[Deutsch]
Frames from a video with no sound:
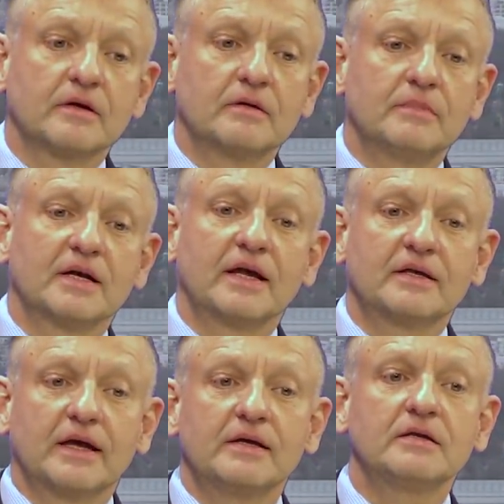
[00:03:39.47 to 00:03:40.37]
äh, man
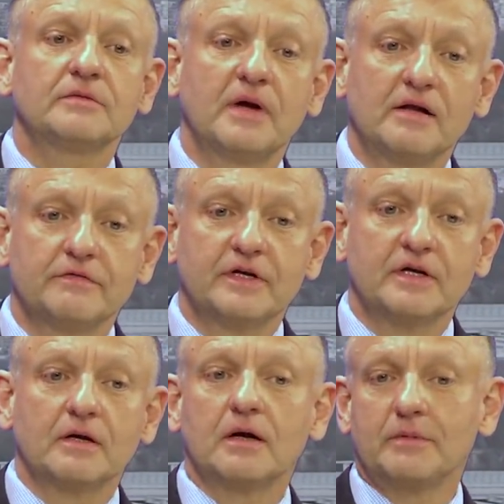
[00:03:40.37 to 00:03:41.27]
hätte endlich mal
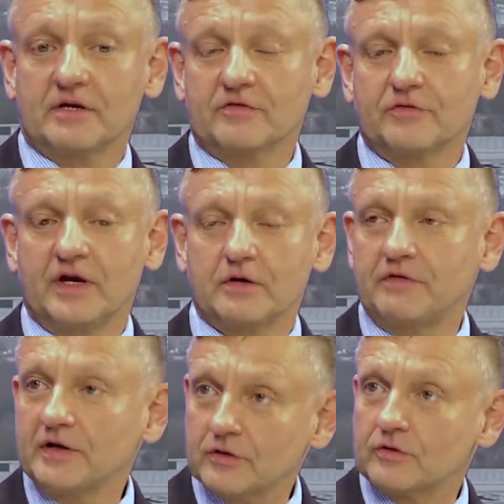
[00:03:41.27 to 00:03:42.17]
wieder, aber das ist vielleicht auf
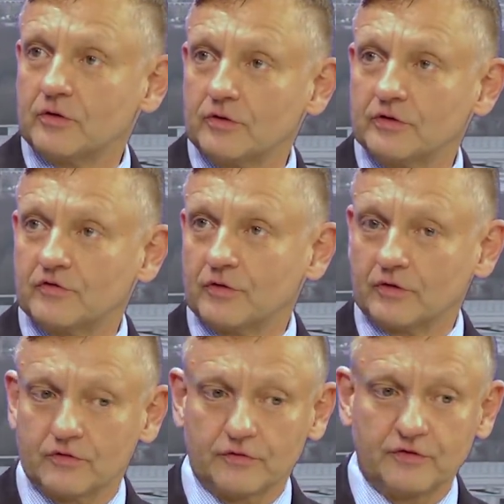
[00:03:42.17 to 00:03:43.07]
andere Gründe
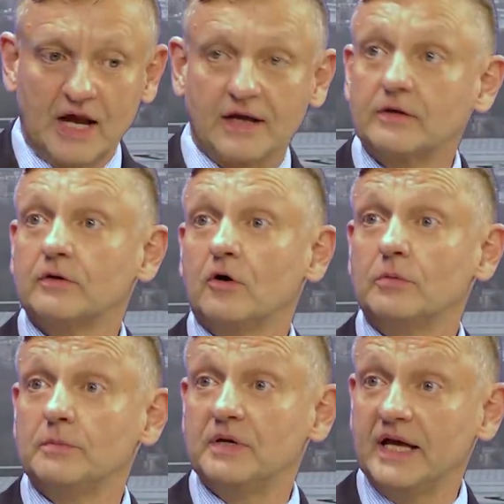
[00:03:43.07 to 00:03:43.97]
zurückzuführen, ein
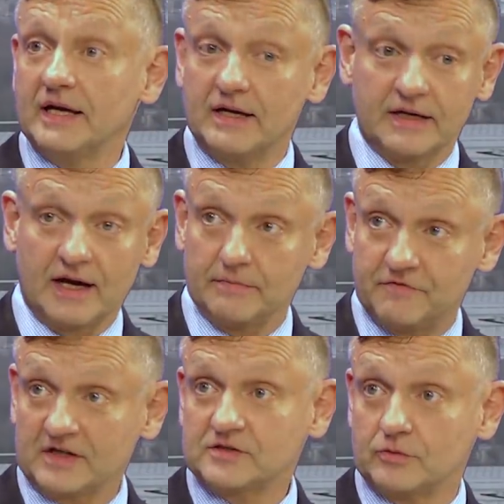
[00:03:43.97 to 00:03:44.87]
Global Player in einem
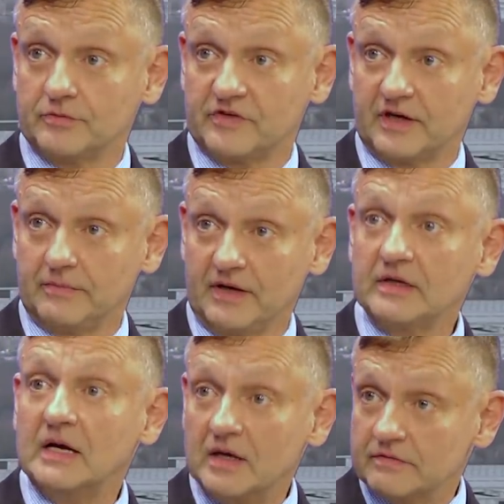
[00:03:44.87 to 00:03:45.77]
Wachstumssegment,
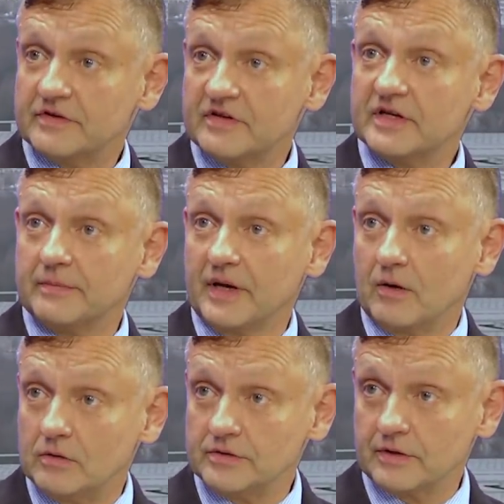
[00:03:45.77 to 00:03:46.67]
wir sind ja mehr
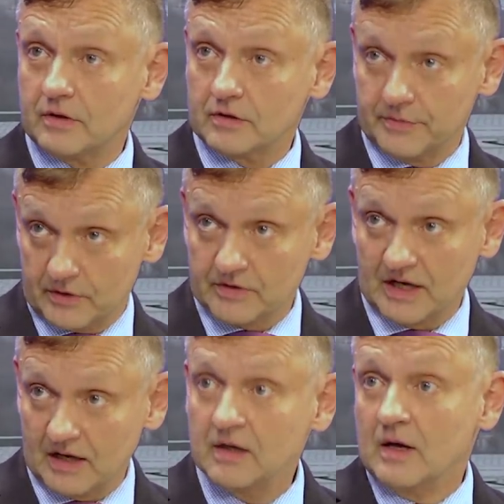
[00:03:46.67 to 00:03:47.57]
Old Economy und
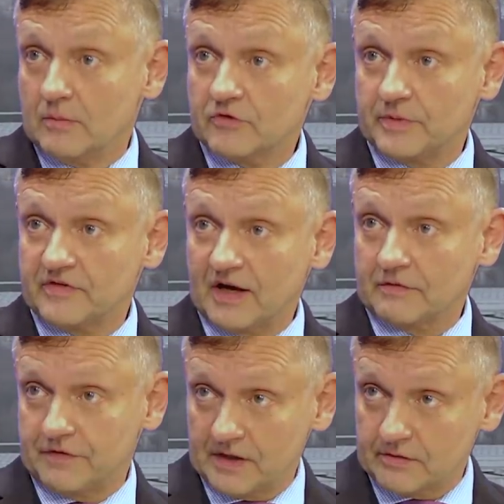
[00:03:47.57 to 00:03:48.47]
da muss man sagen,
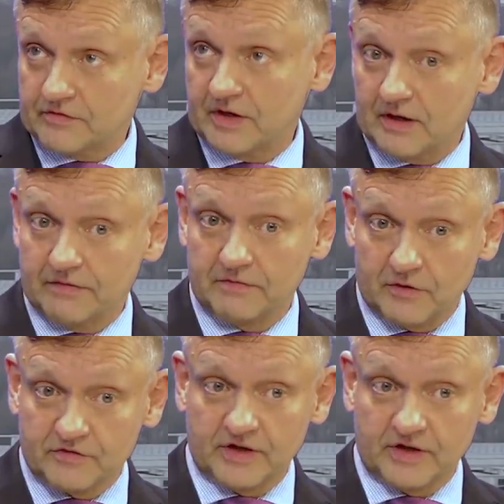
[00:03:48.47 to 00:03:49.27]
fallen uns ja, wenn wir uns